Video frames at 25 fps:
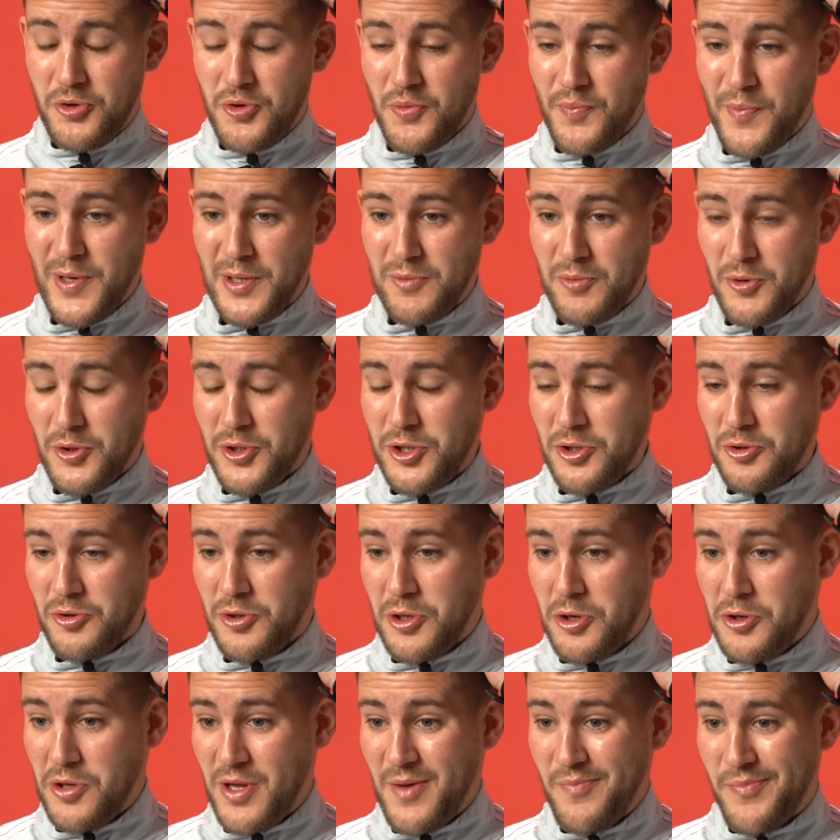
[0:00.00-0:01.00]
Je vais pas te mentir, on
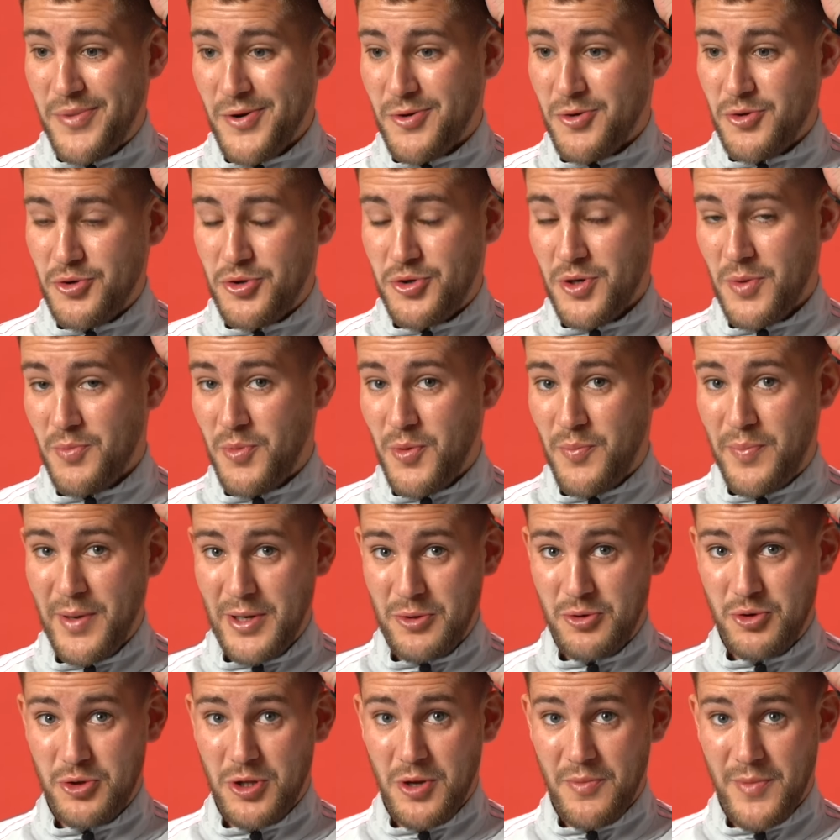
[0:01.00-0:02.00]
a une époque où je suis un peu
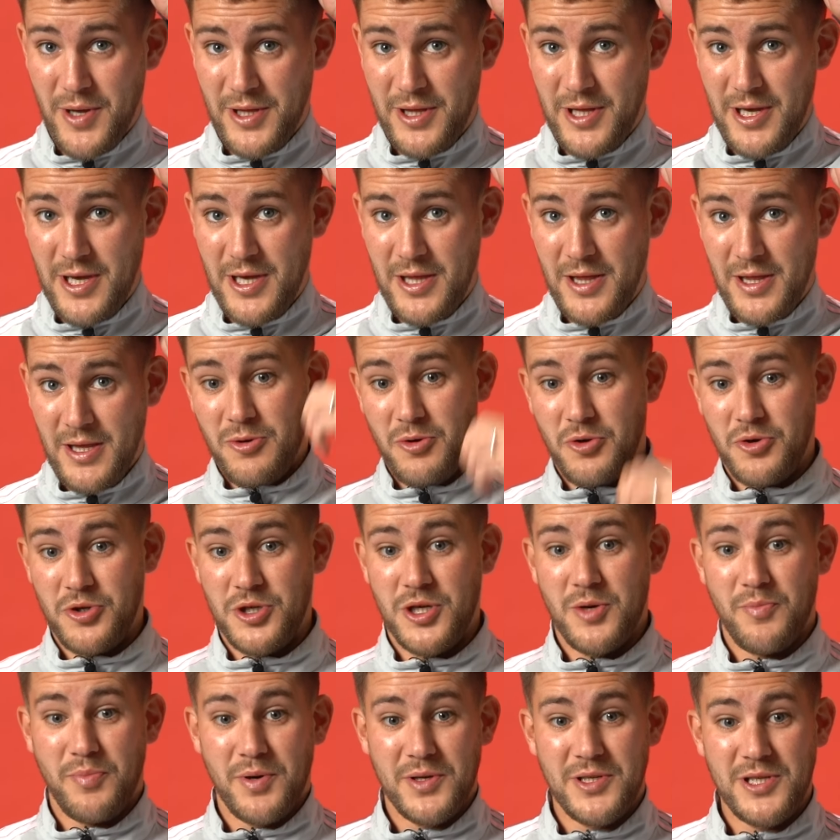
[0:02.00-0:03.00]
perdu dans ma tête, que je
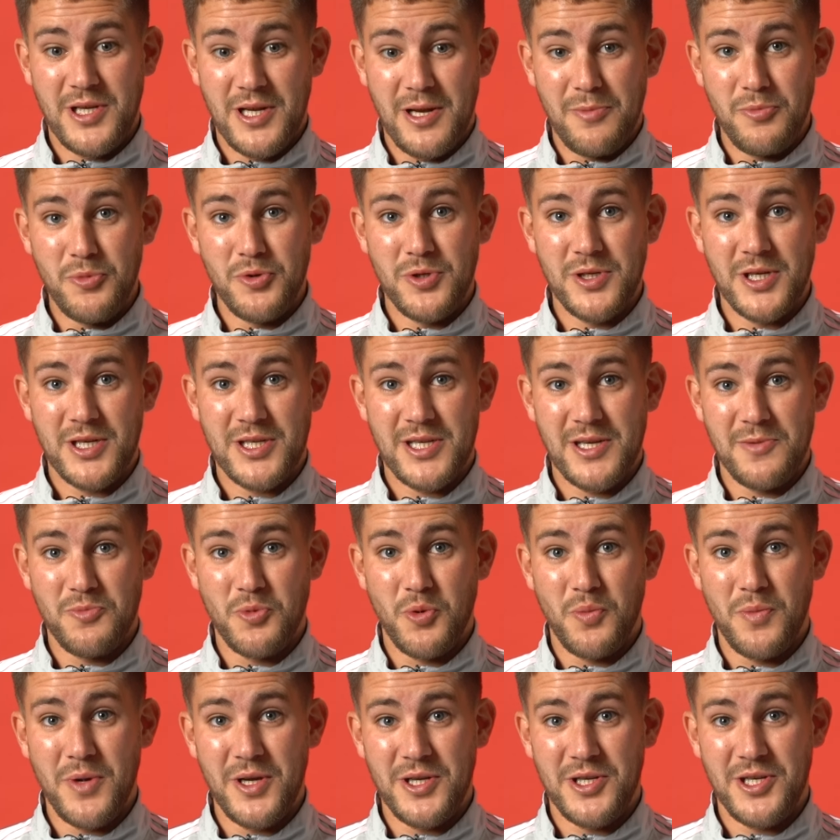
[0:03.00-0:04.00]
sais pas si la musique c'est
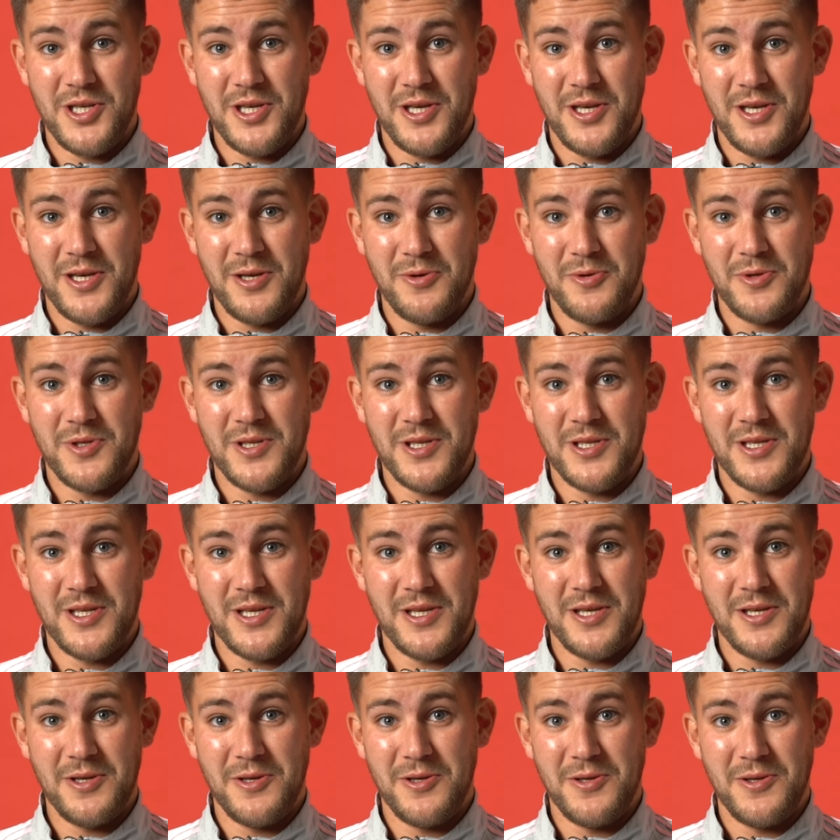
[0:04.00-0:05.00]
mon métier ou si
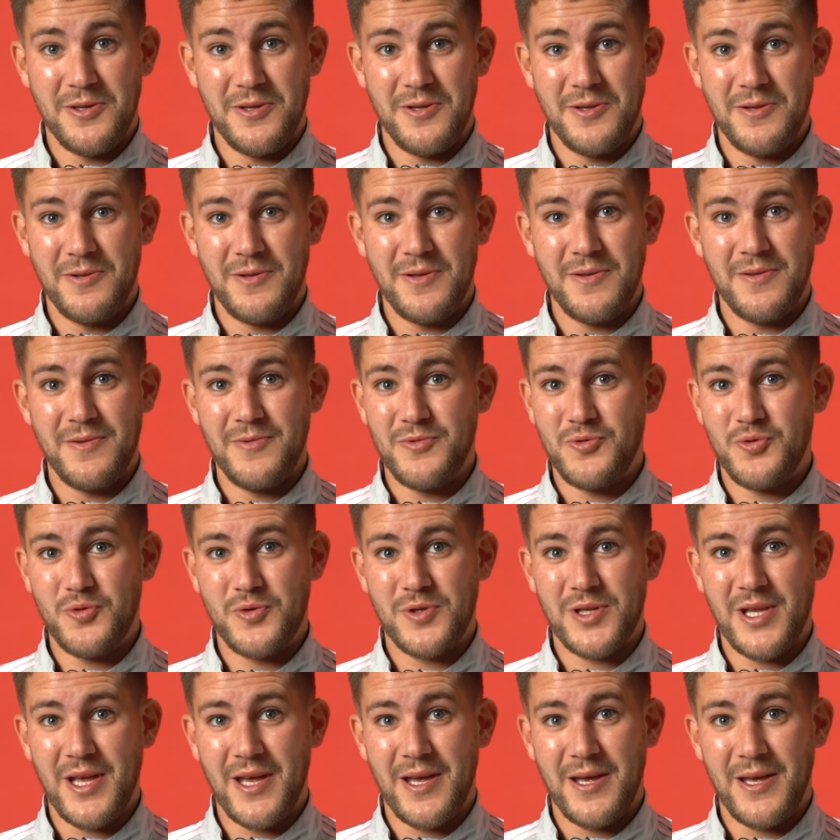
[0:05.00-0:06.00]
c'est
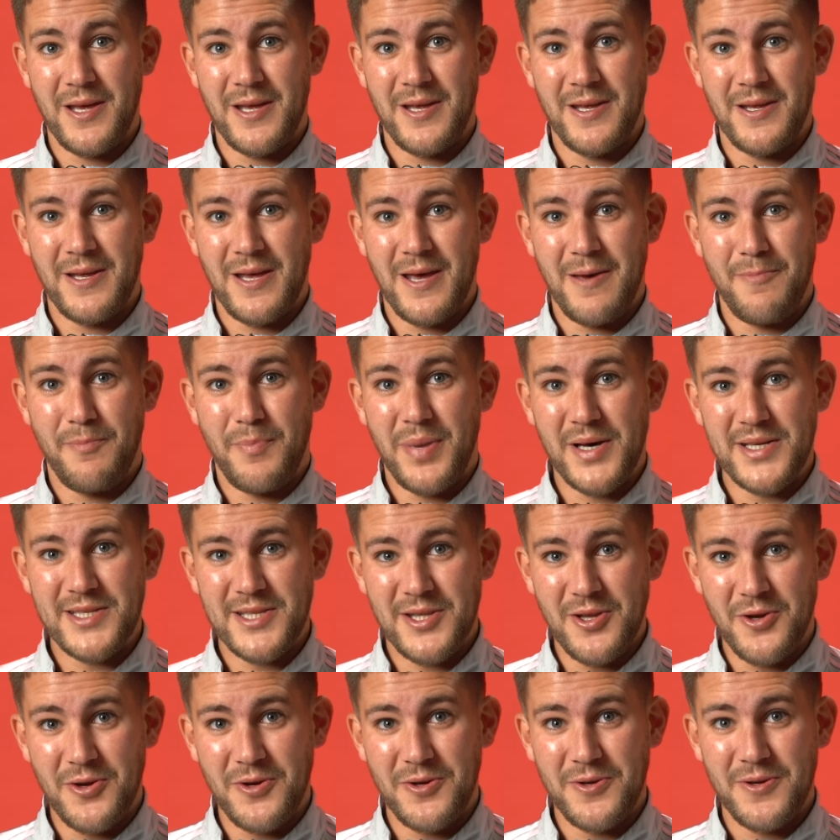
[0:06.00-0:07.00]
juste un, un
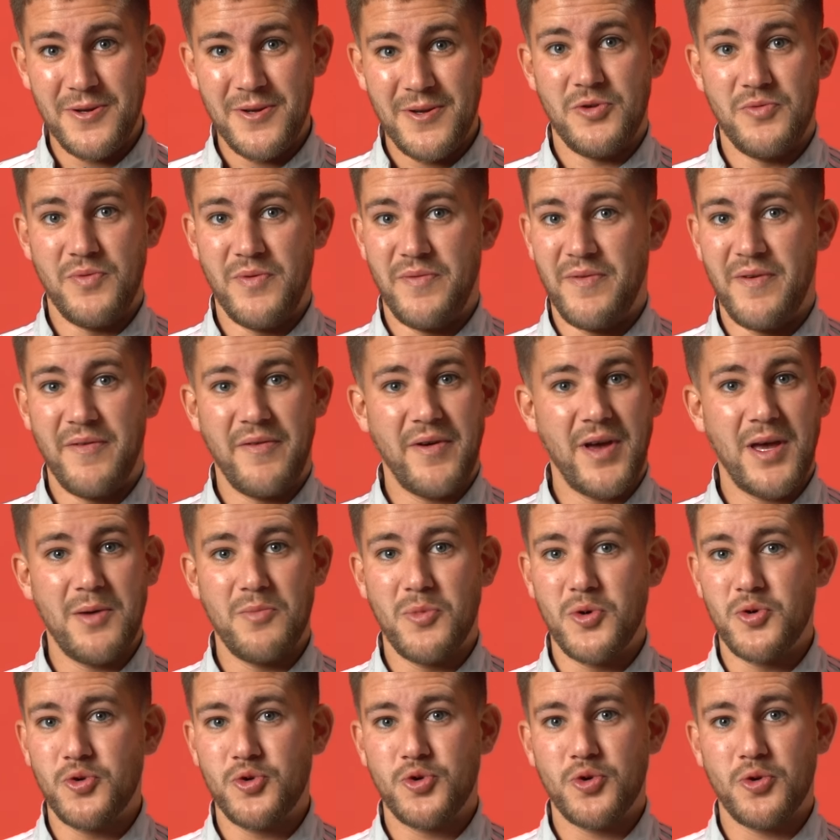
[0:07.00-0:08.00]
passe-temps. Je vivais
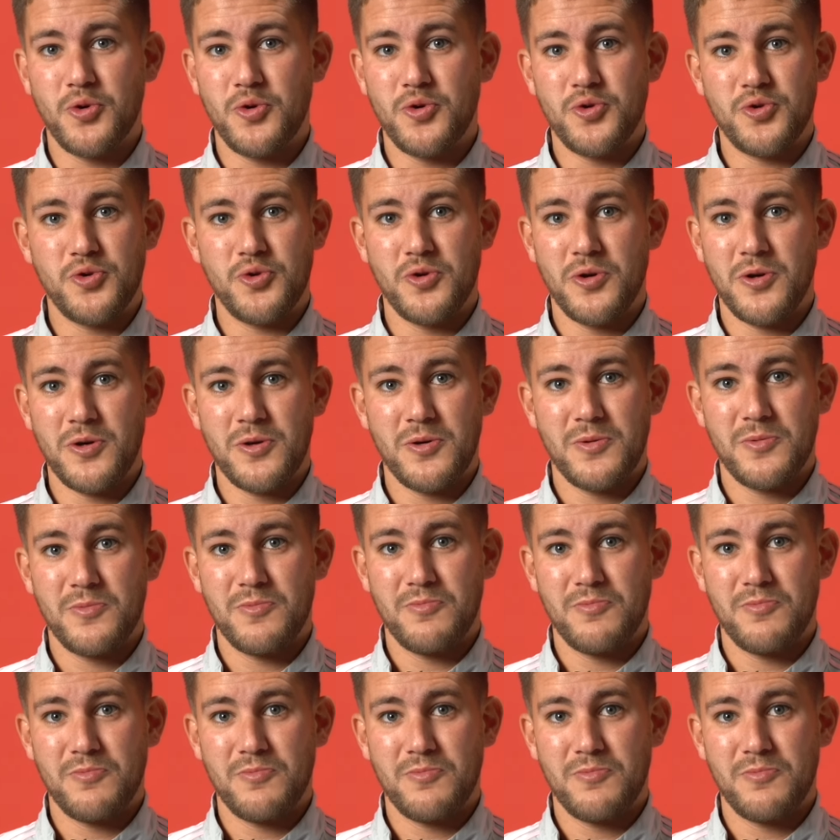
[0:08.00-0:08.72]
vraiment au jour le jour.